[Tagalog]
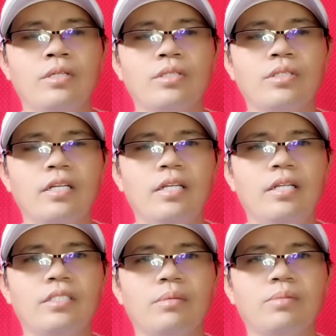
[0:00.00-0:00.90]
So sa
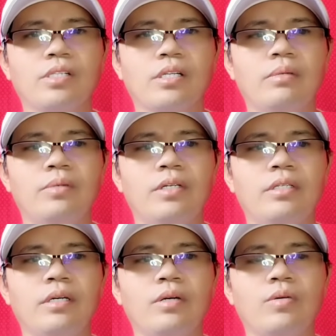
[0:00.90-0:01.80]
daily subscriber,
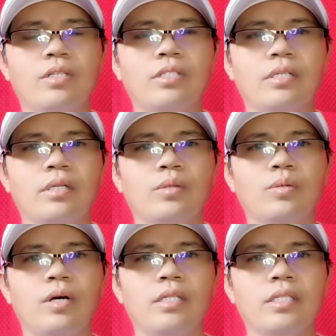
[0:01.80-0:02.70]
nakakuha siya ng
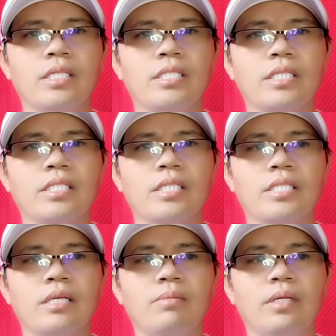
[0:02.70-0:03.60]

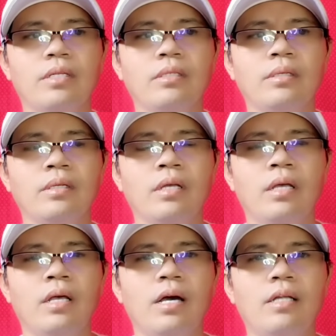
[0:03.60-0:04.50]
267.
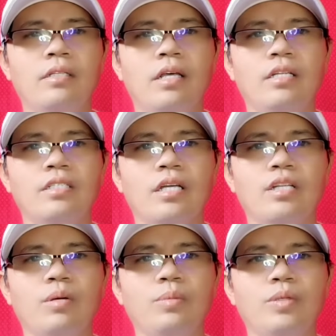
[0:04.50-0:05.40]
And then, sa
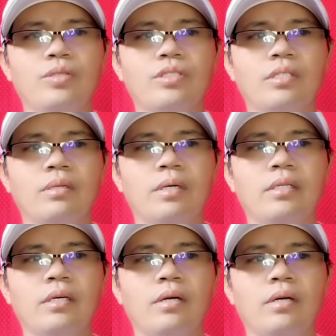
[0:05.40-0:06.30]
kanyang views
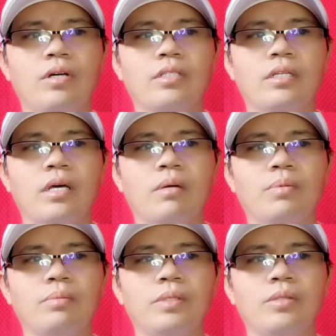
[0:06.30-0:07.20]
naman, nakakuha siya ng
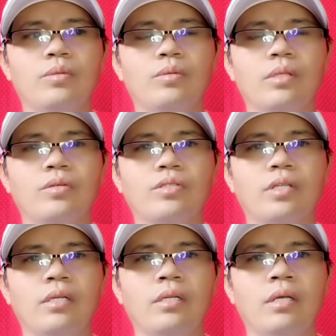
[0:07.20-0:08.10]

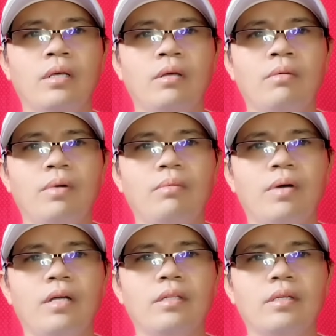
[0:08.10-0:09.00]

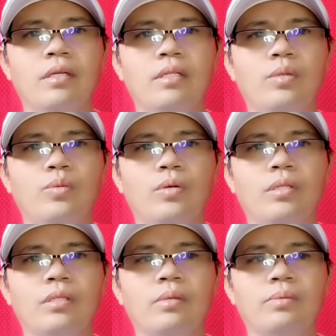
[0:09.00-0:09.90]

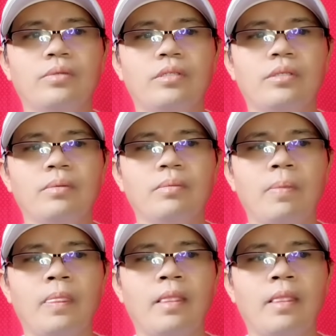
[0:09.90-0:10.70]
52,524.